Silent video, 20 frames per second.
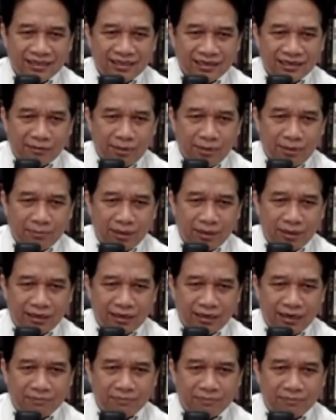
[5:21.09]
Karena memang
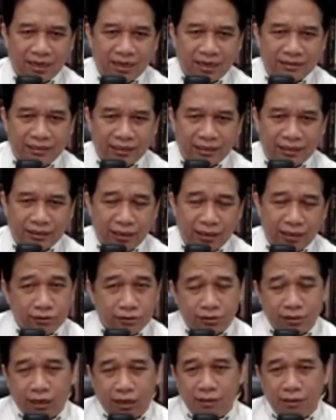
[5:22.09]
dalam prakteknya
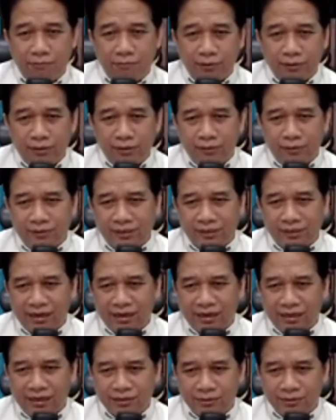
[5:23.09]
sekalipun itu
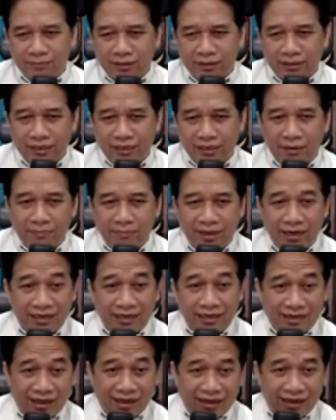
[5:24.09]
negara seperti
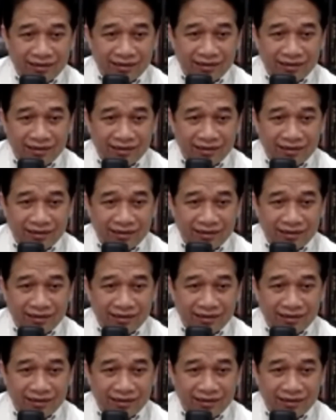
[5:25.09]
Amerika,